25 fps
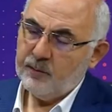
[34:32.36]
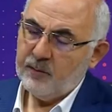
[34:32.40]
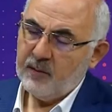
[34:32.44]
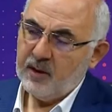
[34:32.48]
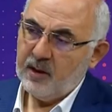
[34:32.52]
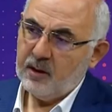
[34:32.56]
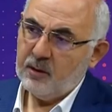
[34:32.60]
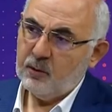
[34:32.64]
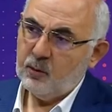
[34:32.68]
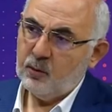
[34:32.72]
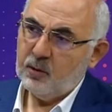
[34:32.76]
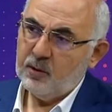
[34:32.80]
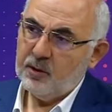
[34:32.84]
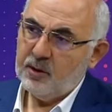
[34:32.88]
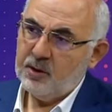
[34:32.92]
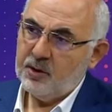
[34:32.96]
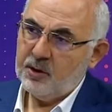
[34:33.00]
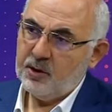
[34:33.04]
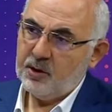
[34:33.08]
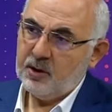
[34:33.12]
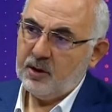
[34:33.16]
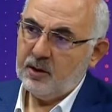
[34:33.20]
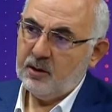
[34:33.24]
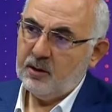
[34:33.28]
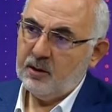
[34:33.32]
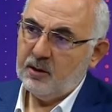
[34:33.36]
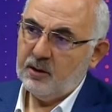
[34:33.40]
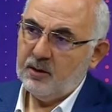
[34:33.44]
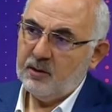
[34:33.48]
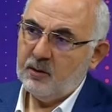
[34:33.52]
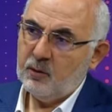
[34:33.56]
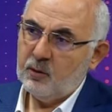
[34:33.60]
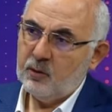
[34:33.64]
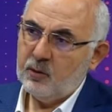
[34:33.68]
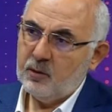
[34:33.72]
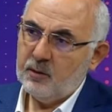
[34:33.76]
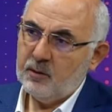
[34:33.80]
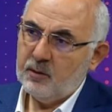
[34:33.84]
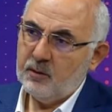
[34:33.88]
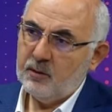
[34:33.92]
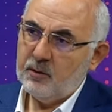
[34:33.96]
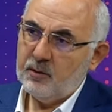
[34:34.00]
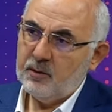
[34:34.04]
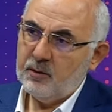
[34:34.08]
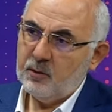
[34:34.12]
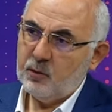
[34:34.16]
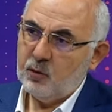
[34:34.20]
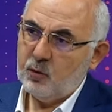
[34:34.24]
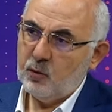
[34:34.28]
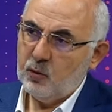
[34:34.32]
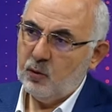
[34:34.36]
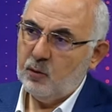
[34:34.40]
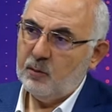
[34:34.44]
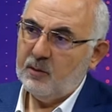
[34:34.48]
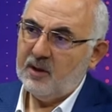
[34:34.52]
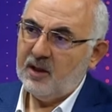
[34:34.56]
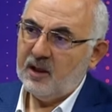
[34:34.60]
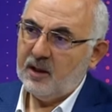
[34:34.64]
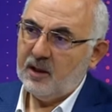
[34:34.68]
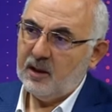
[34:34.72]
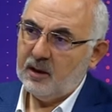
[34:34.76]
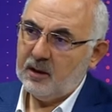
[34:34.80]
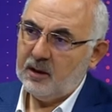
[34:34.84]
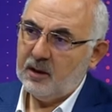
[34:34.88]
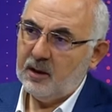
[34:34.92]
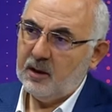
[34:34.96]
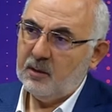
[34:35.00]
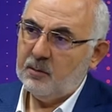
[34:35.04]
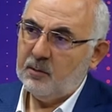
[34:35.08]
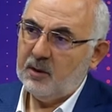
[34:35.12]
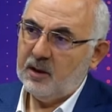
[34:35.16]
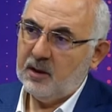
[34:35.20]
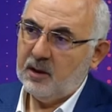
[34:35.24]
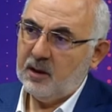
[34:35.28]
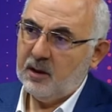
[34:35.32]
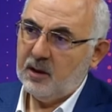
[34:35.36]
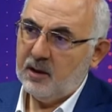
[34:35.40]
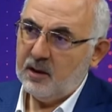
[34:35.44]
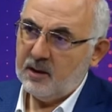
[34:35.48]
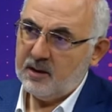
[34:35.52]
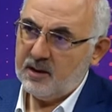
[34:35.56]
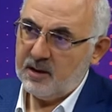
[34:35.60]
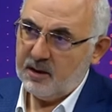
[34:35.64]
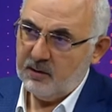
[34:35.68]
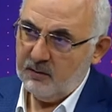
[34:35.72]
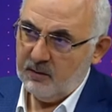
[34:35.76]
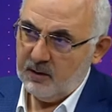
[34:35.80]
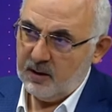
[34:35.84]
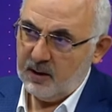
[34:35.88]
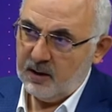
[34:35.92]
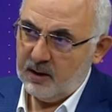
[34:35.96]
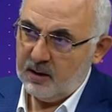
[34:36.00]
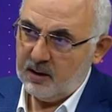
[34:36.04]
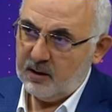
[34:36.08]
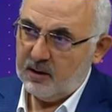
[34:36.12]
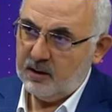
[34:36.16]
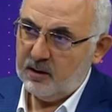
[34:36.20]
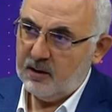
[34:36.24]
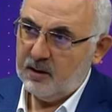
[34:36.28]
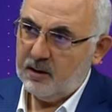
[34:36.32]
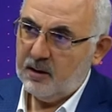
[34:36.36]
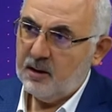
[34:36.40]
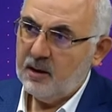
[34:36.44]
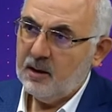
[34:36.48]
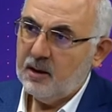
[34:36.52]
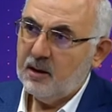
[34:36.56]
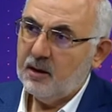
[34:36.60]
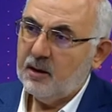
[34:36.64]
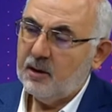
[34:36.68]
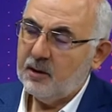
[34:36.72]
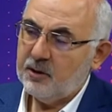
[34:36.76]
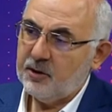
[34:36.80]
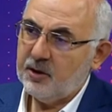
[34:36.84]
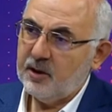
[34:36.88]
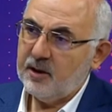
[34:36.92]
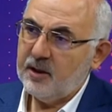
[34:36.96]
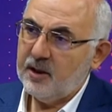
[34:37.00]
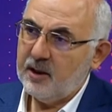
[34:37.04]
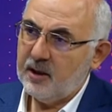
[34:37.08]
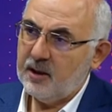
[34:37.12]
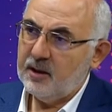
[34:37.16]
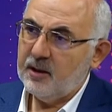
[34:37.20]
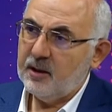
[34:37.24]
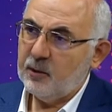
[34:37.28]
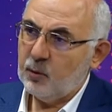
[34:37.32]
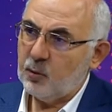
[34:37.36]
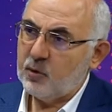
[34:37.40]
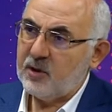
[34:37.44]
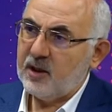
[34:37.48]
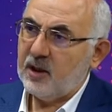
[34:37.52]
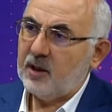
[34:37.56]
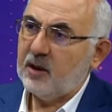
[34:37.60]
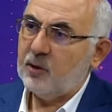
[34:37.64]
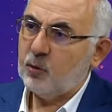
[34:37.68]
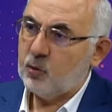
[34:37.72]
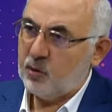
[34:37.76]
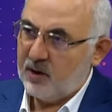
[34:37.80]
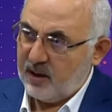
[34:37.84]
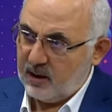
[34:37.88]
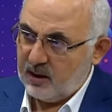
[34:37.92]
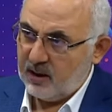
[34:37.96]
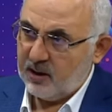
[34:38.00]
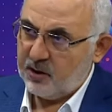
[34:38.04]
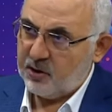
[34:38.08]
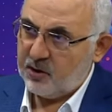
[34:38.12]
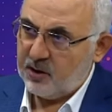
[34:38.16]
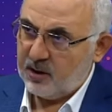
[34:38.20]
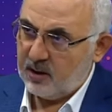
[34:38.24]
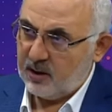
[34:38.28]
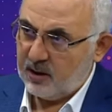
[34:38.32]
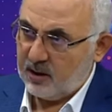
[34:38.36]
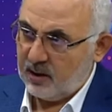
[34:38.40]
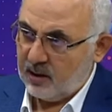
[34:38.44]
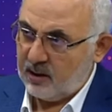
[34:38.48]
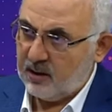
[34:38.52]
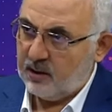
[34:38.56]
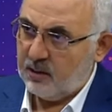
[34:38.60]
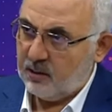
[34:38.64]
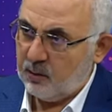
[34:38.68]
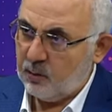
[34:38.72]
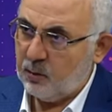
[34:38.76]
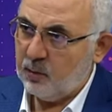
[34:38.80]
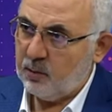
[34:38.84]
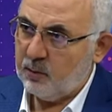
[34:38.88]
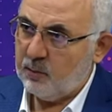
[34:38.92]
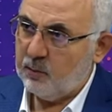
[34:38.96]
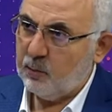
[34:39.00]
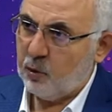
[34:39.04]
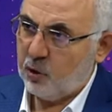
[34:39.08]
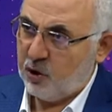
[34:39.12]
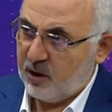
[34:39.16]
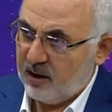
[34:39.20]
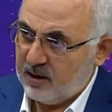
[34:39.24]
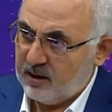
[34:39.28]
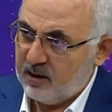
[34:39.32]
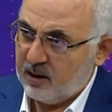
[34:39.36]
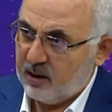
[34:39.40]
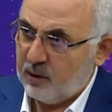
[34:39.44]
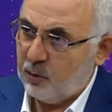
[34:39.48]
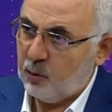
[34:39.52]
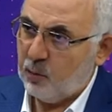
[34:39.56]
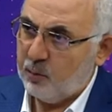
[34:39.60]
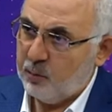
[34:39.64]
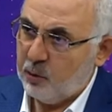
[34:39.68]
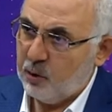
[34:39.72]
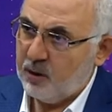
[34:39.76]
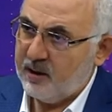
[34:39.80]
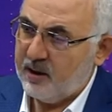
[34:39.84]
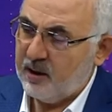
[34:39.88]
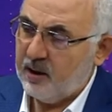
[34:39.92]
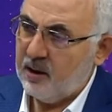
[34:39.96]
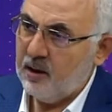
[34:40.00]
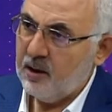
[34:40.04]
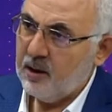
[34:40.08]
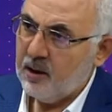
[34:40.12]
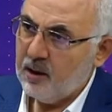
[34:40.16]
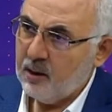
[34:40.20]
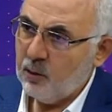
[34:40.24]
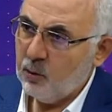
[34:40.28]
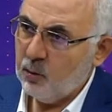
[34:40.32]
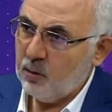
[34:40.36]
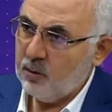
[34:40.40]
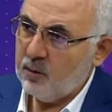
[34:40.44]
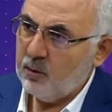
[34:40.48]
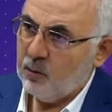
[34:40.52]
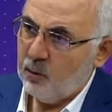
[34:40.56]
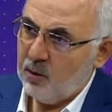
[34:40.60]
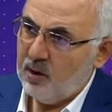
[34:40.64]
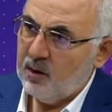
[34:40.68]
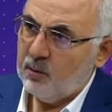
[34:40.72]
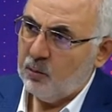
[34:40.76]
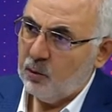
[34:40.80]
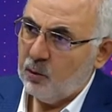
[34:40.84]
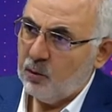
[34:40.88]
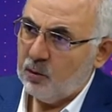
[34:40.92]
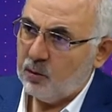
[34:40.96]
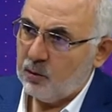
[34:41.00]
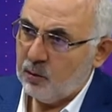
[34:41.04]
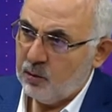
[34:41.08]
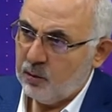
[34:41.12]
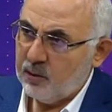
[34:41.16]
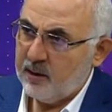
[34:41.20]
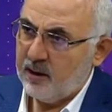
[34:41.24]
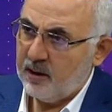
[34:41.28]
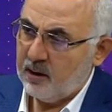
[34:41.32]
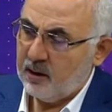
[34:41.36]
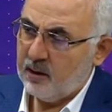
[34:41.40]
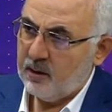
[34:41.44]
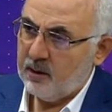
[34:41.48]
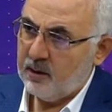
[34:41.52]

Yani o iş, e, zulümle, katliamlarla sivil halkı işte yerinden parça uzak, parça. uzaklaştırarak, evet, boşaltarak yani o bölgeyi e, öyle mi oldu? Evet, yani